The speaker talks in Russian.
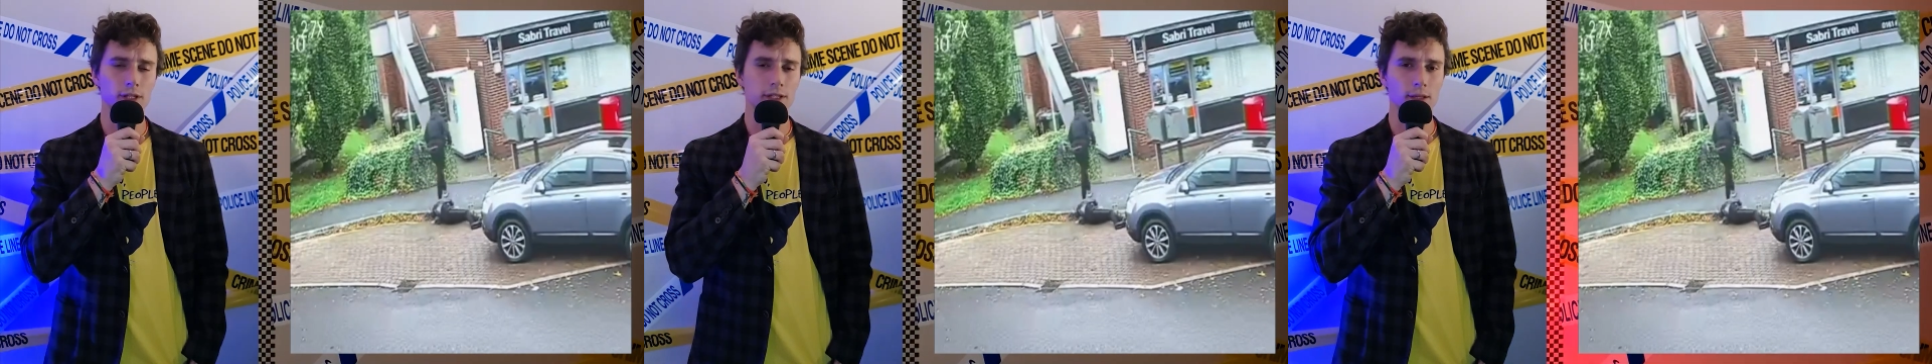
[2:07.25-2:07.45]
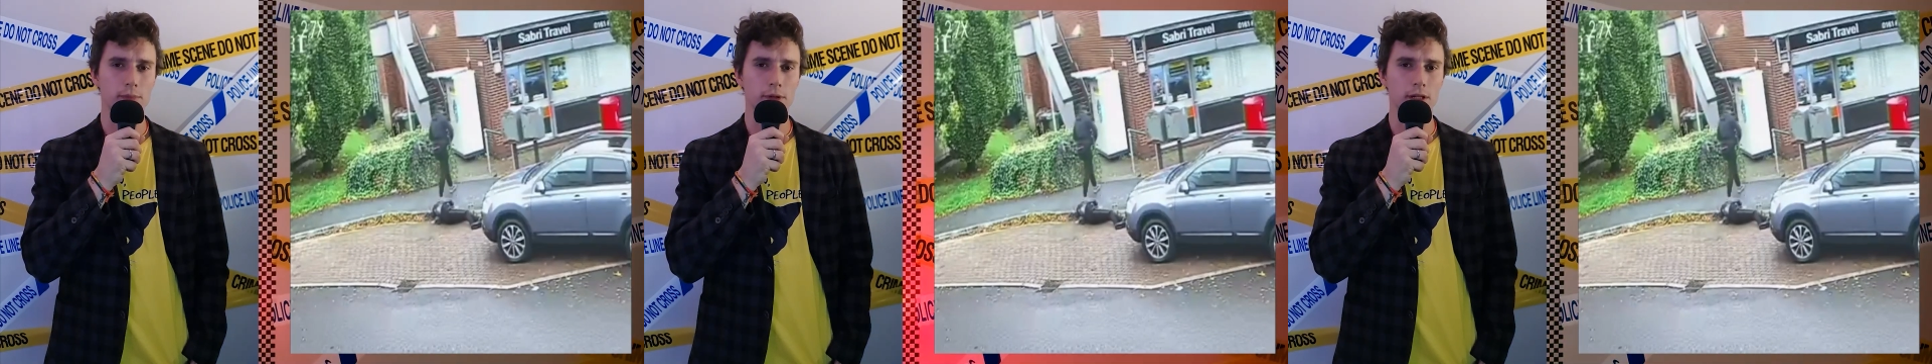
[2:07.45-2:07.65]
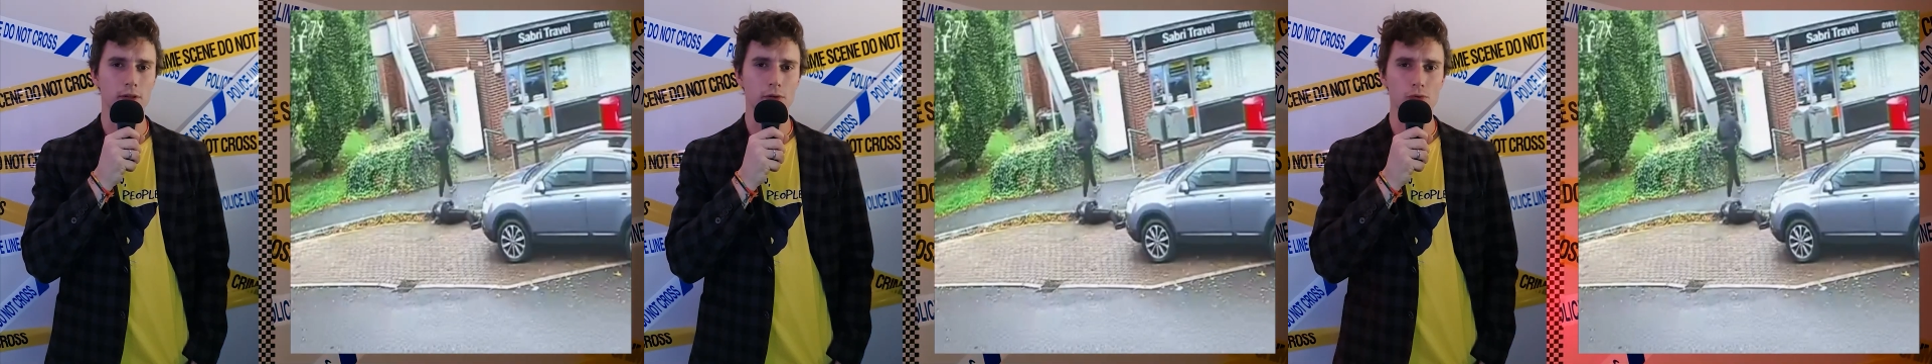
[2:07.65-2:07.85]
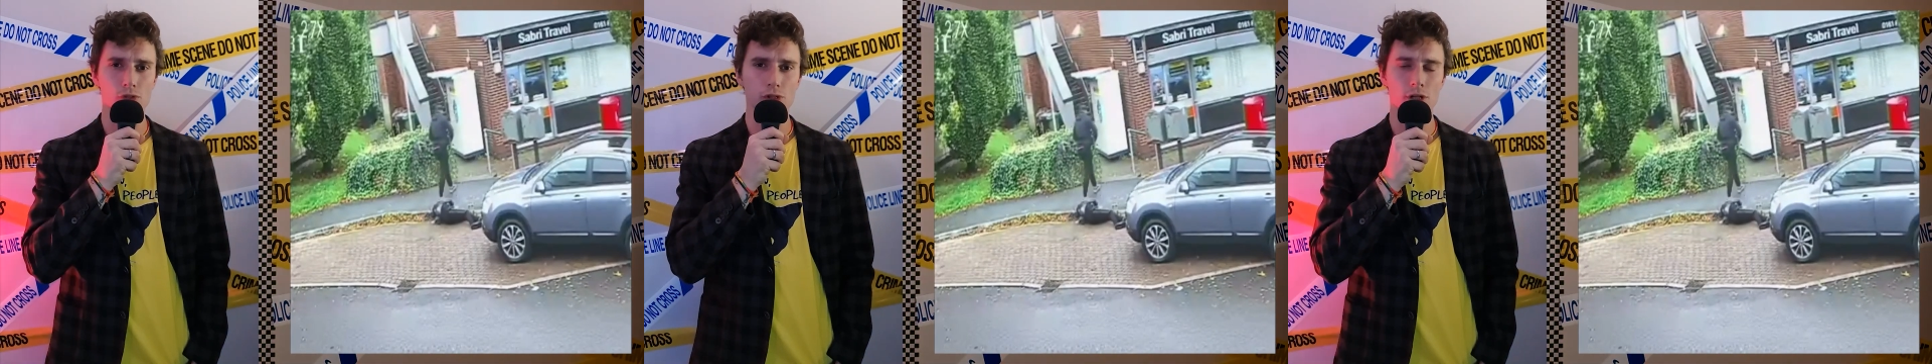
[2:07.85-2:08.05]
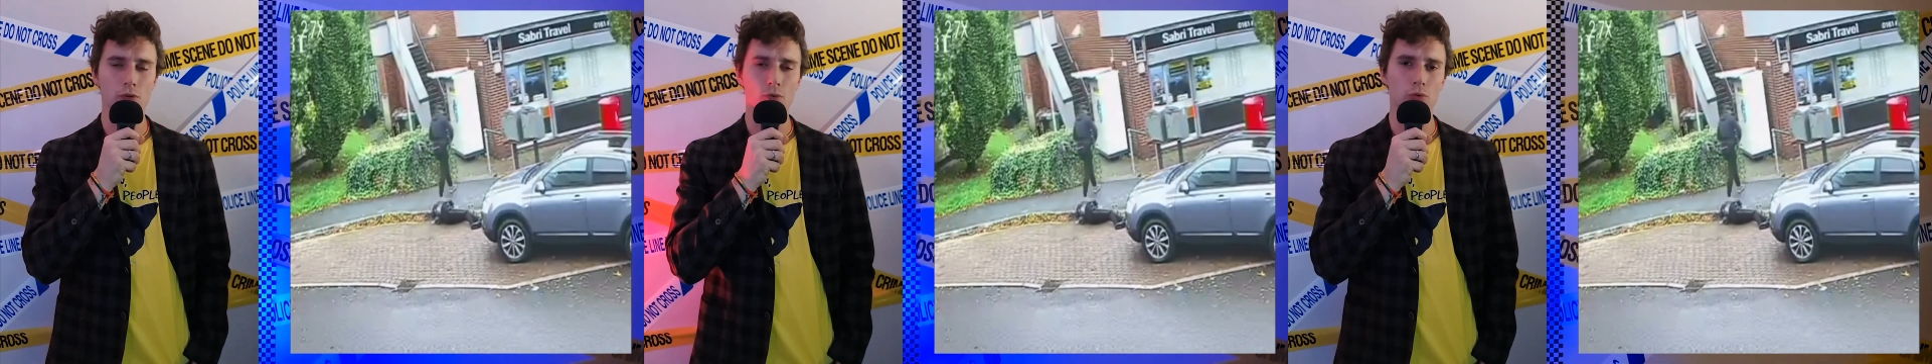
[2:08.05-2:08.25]
отобрал
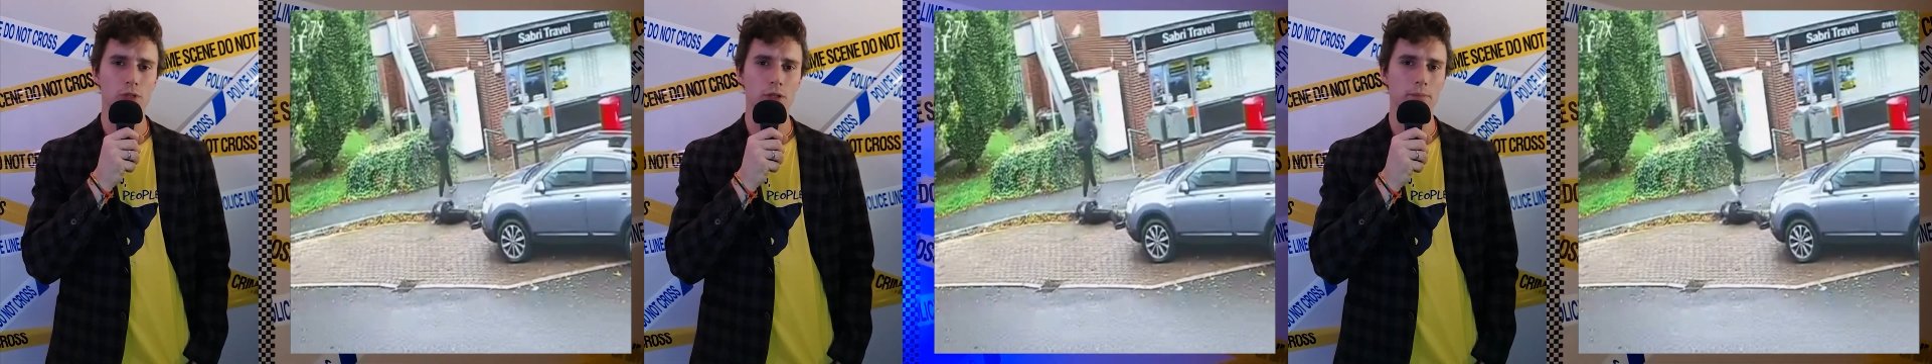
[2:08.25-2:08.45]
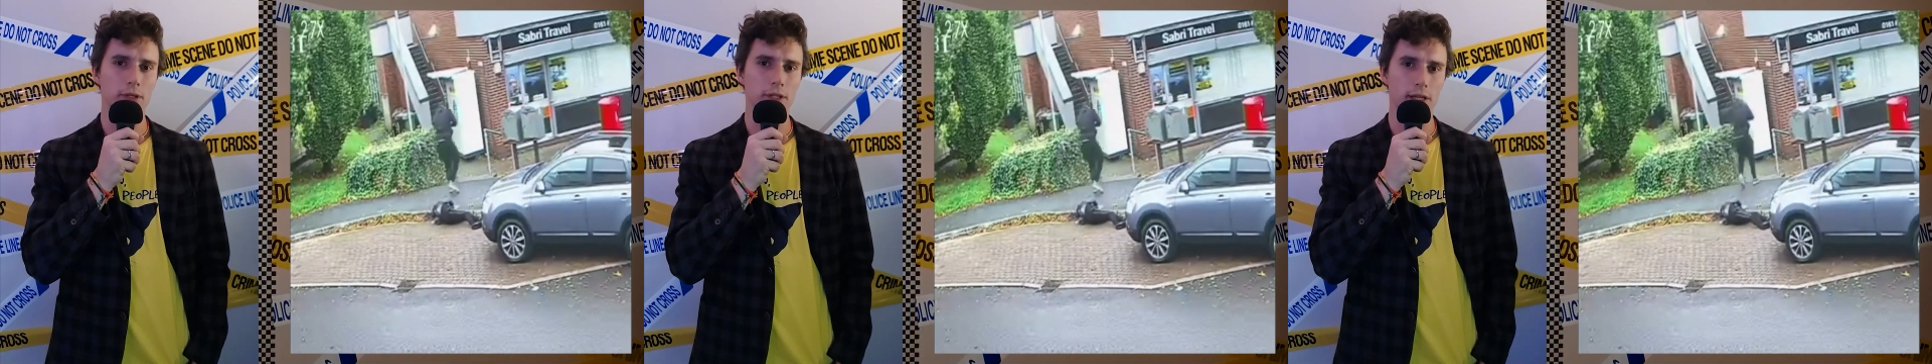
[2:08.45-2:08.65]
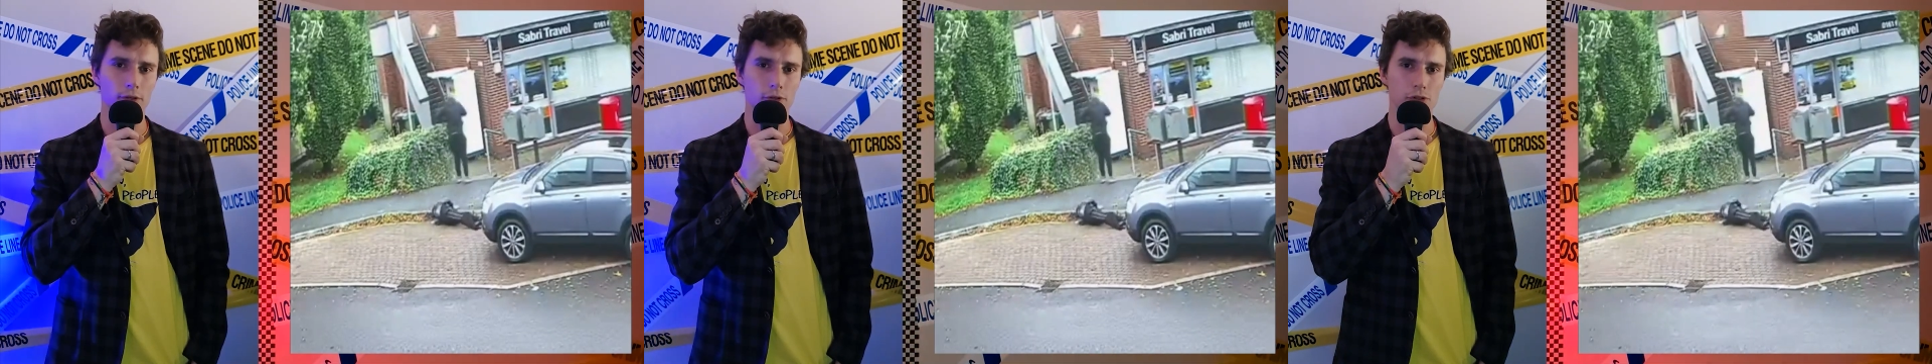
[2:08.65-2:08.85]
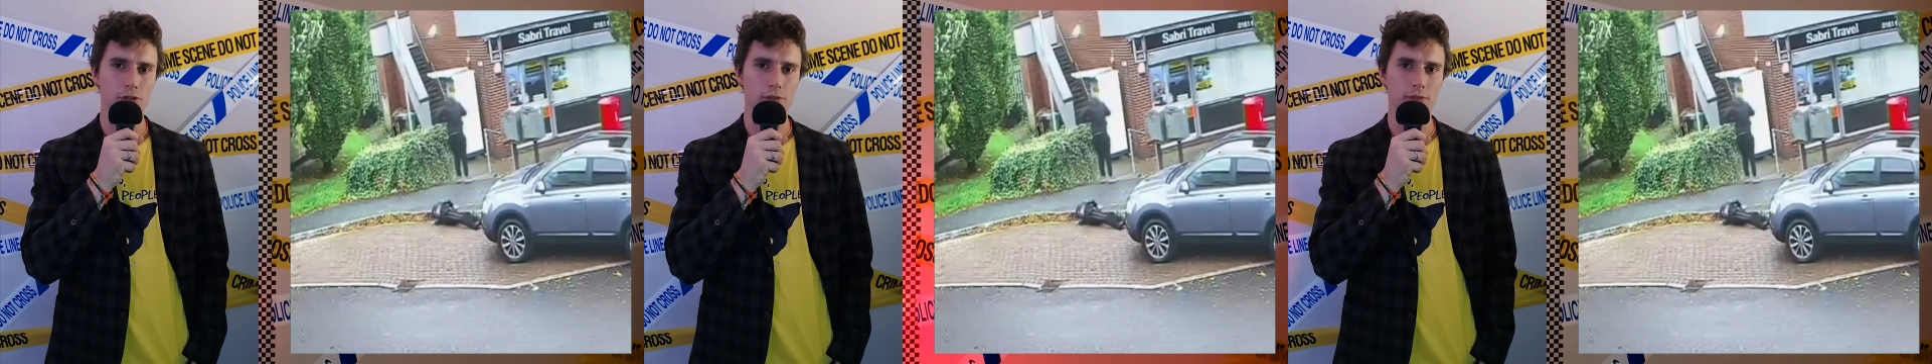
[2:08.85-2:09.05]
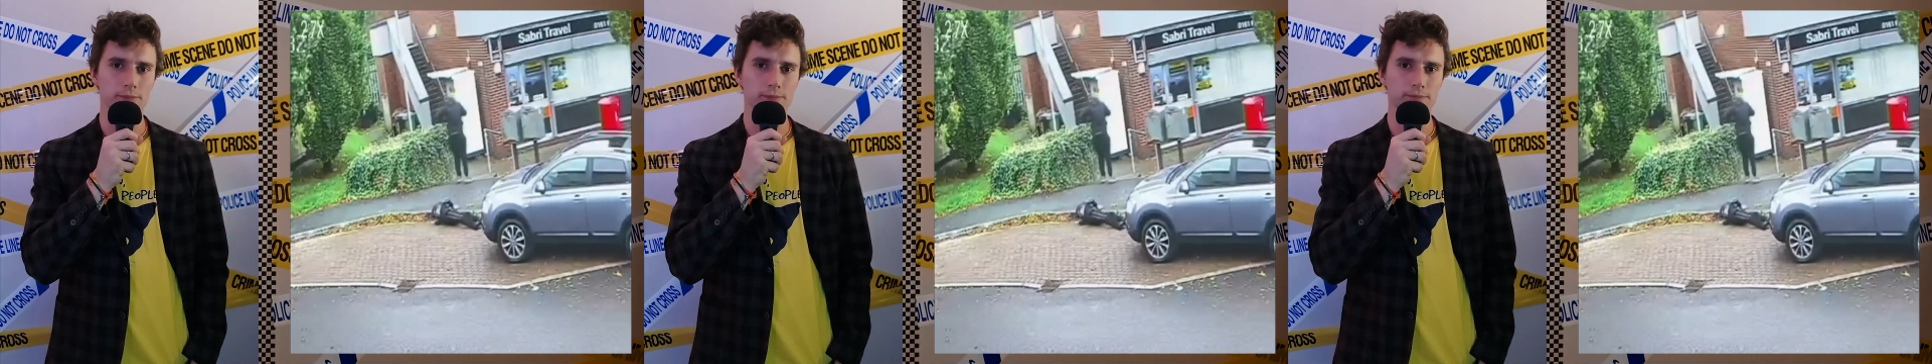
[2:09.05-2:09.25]
оружие у
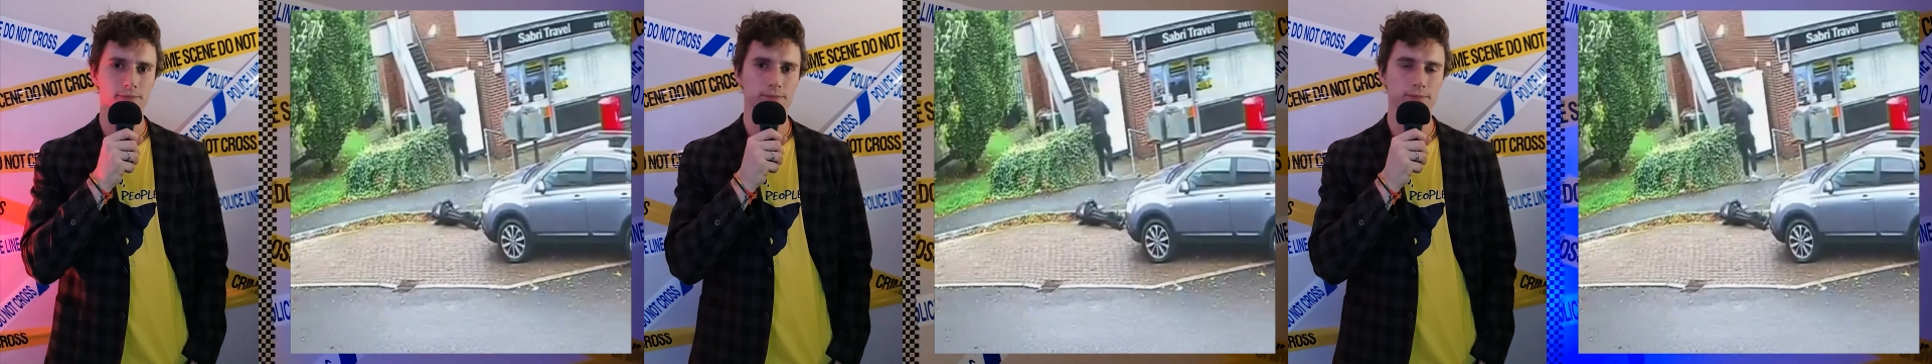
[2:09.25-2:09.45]
нападающего.